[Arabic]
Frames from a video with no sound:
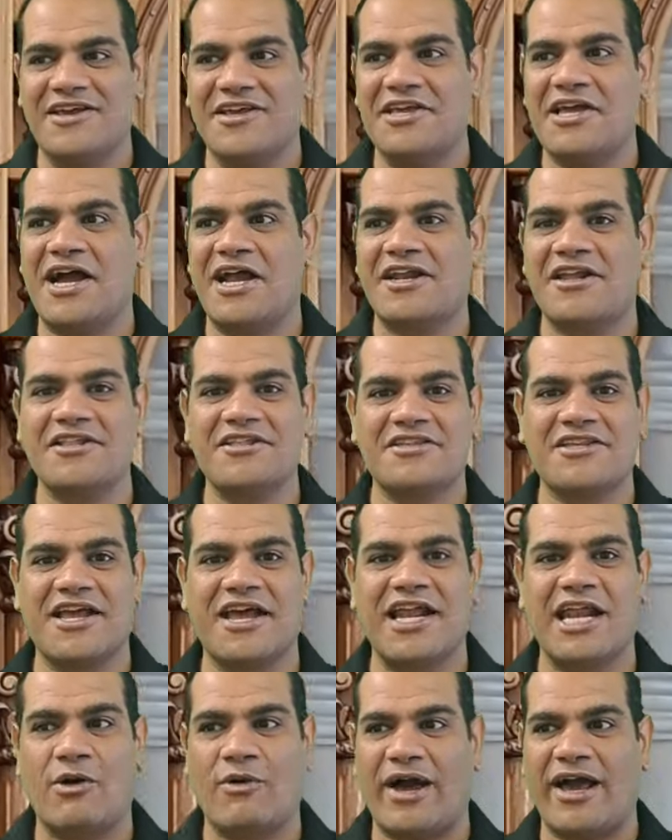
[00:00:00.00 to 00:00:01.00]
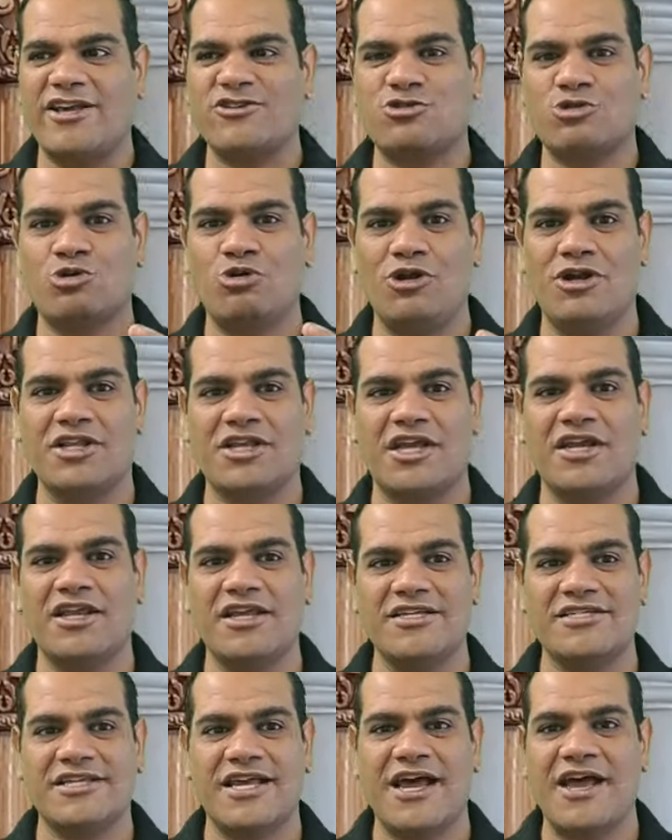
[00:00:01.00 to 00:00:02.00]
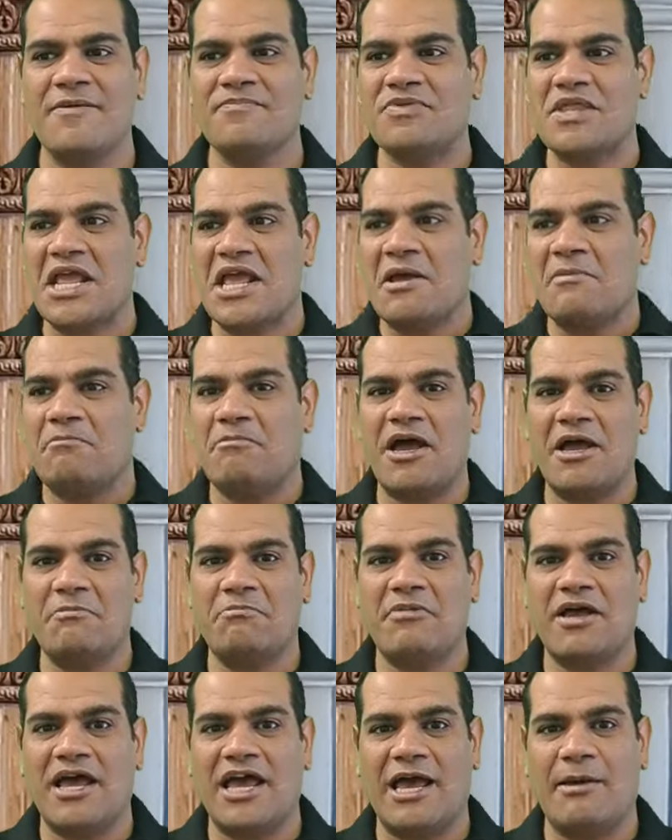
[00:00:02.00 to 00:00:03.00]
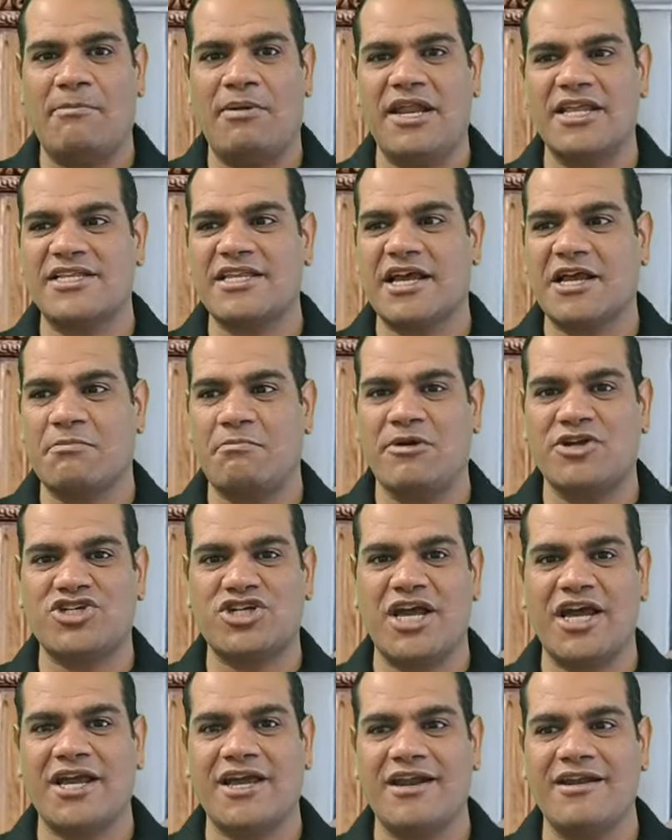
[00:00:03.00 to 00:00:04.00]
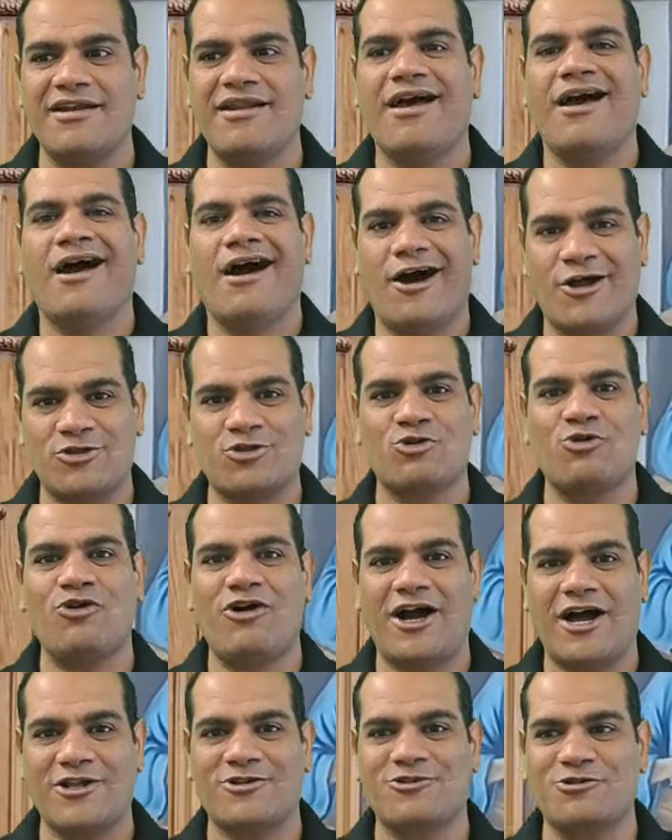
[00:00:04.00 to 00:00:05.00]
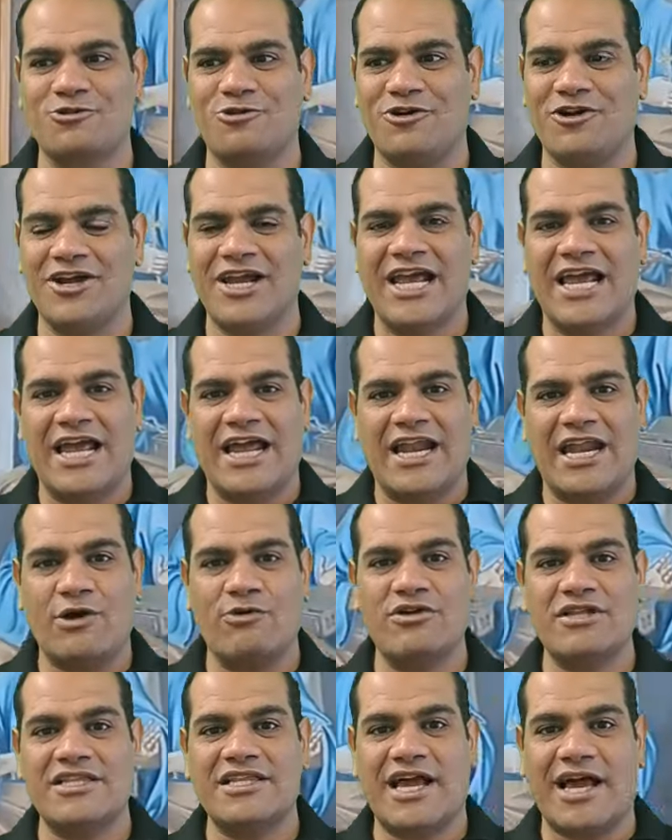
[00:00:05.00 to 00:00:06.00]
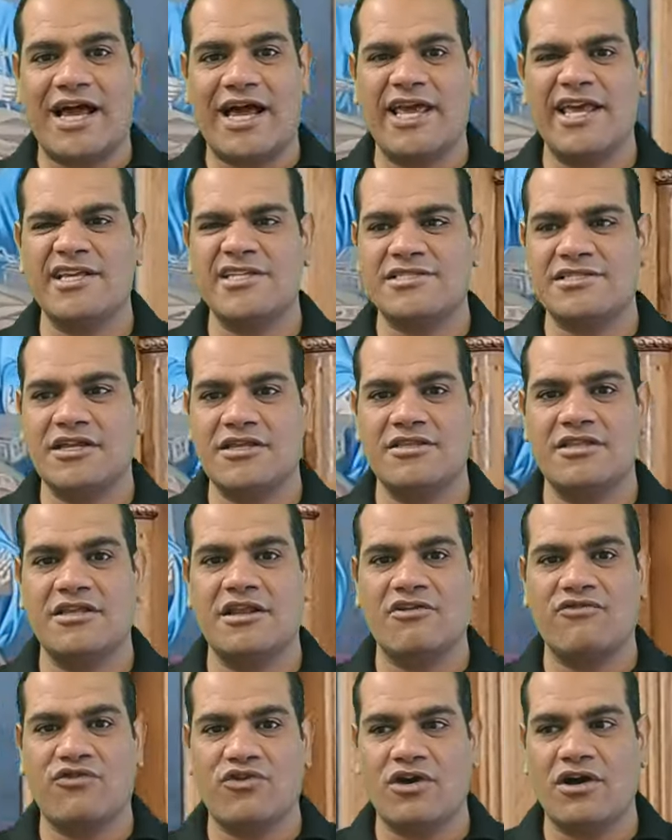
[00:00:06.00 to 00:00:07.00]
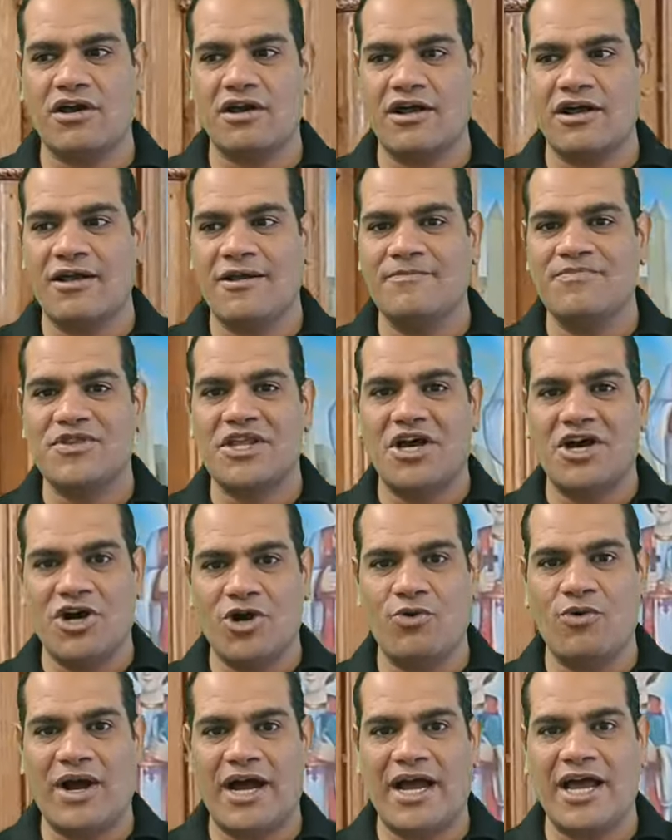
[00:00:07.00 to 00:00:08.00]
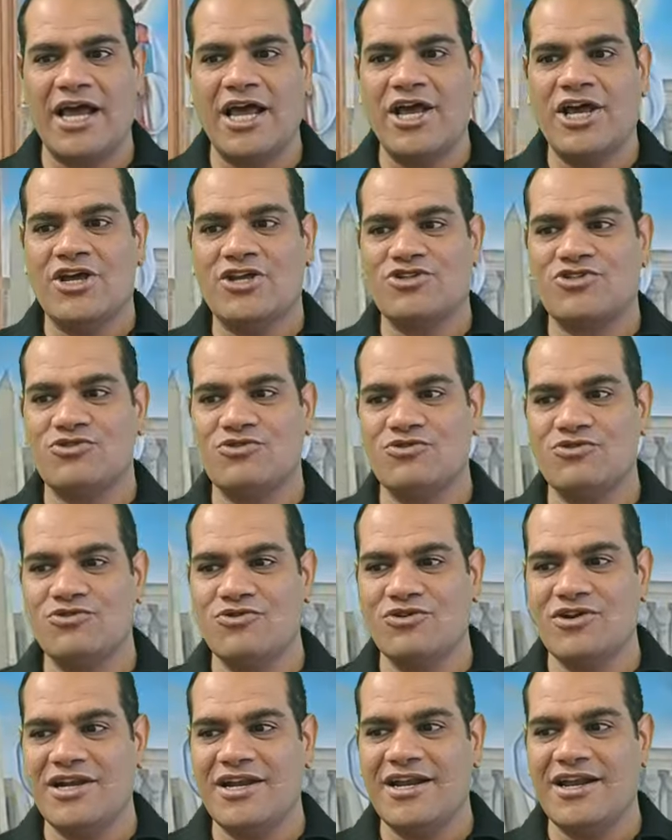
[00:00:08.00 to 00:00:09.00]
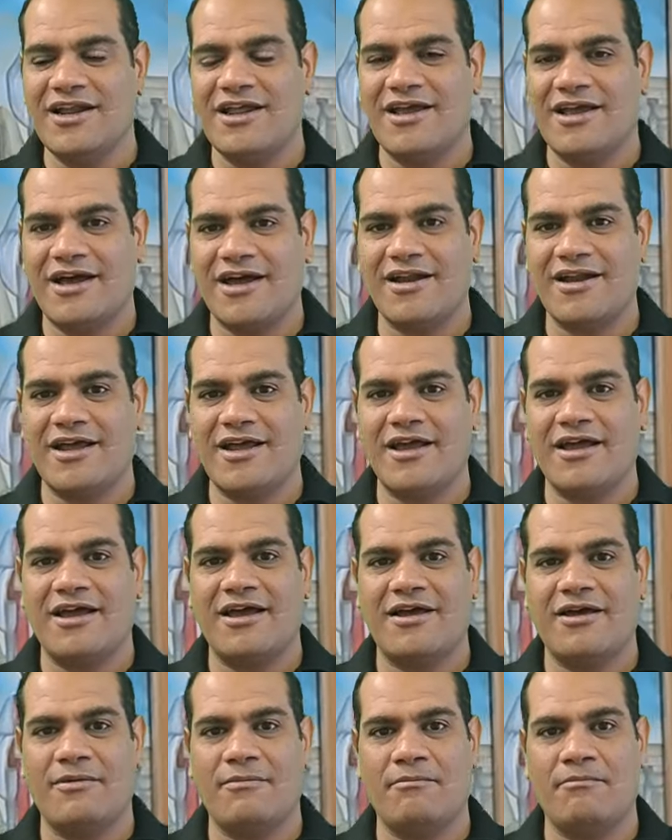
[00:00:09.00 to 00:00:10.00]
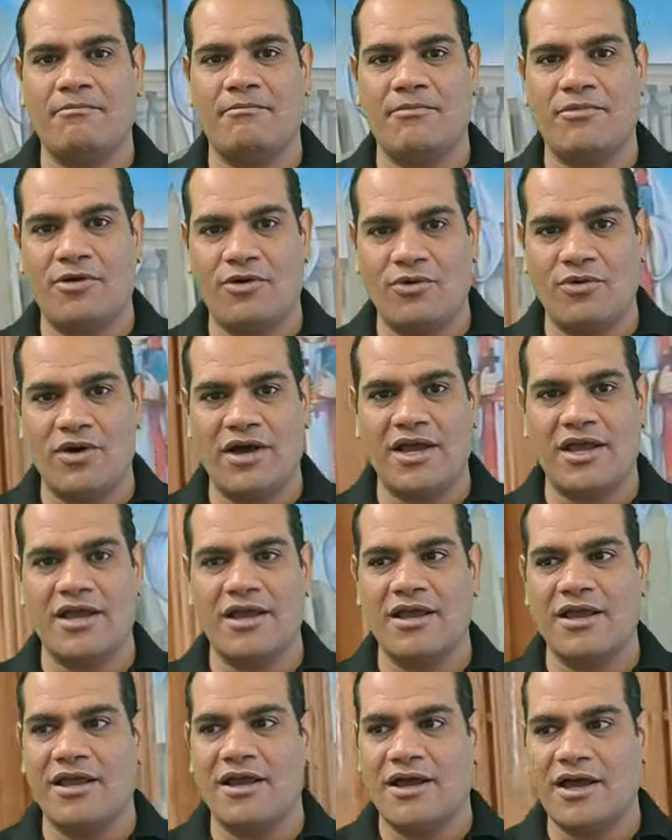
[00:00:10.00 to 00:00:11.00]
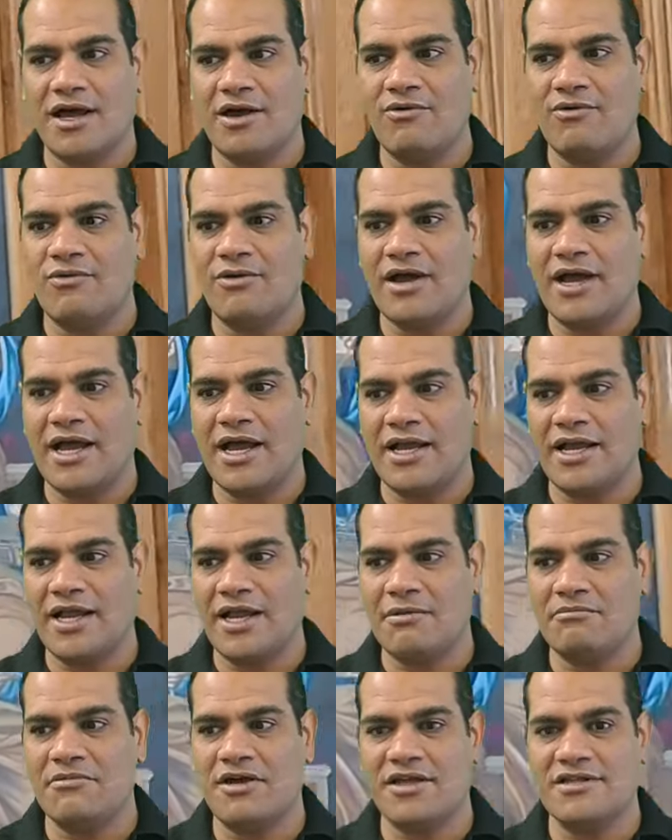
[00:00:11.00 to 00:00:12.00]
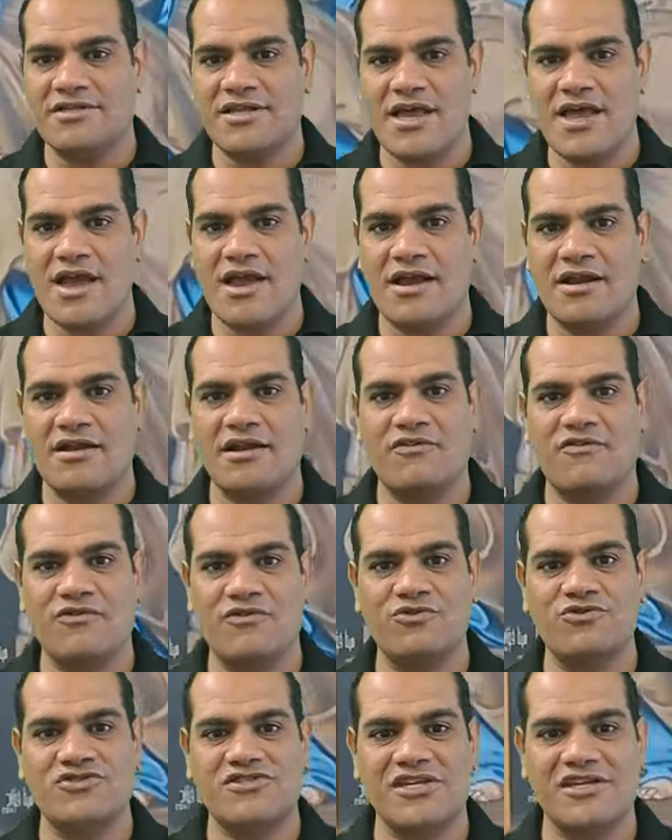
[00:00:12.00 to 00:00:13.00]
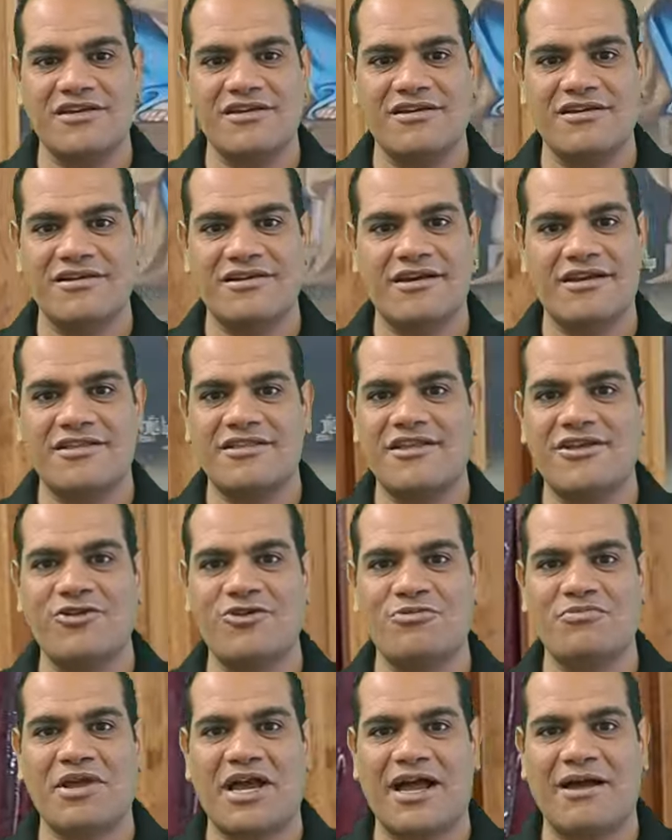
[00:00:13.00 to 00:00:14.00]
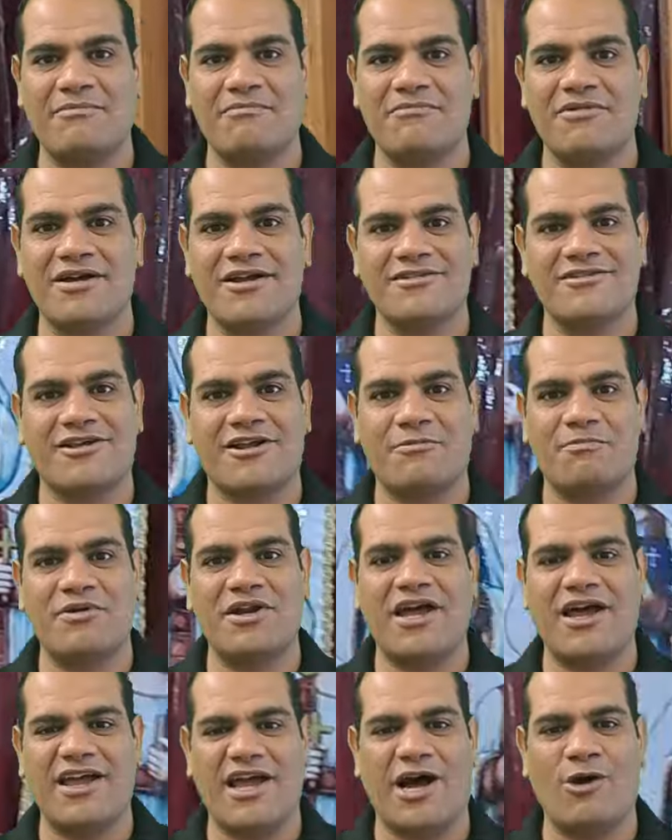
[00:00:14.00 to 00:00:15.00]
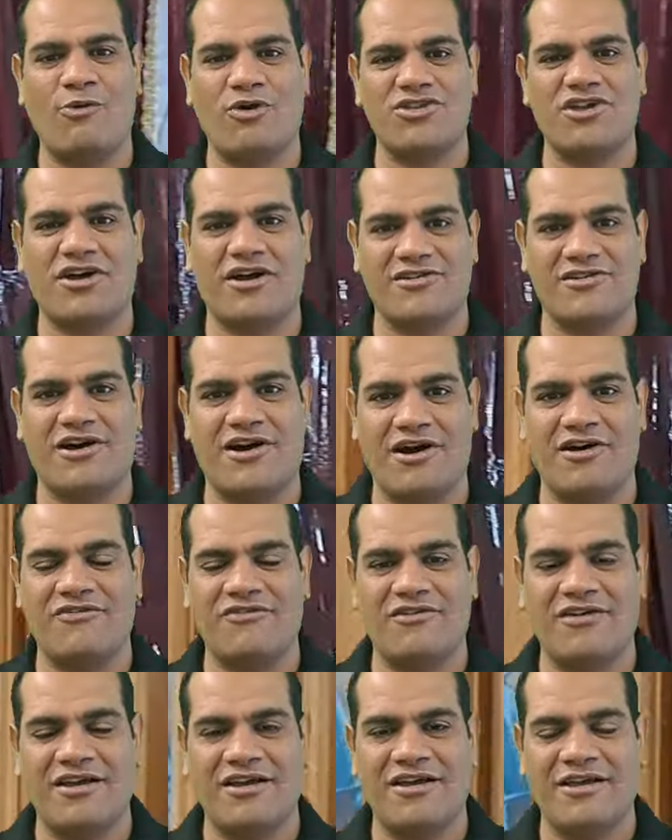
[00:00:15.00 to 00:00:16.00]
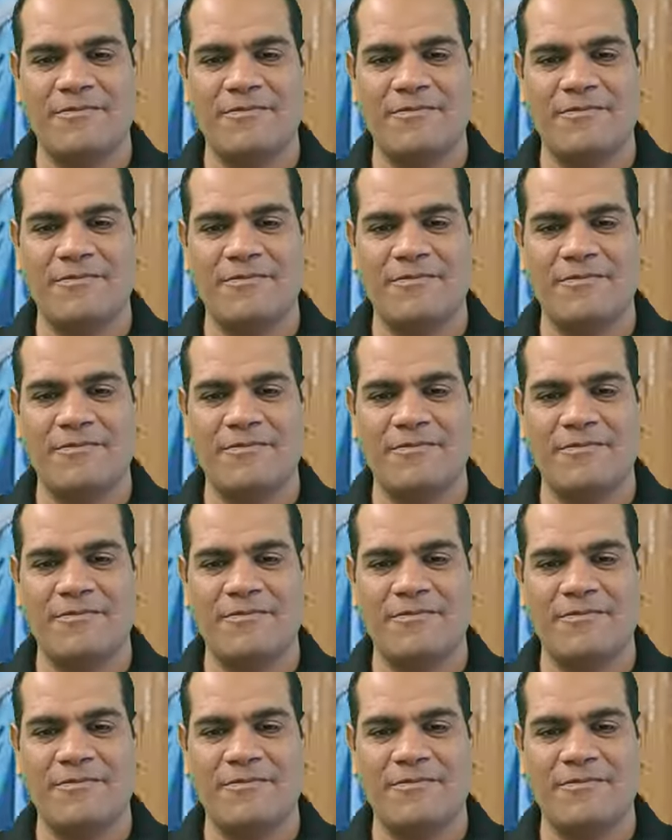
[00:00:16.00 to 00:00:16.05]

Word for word: يعني انت لو عايز تروح الكنيسه مهما قابلتك مشاكل هتروح هتروح لو انت عايز تدي للفقراء اوعى تقول انا محوج او انا محتاج الفلوس دي اديهم يا عم ده ربنا هيعوضك اضعاف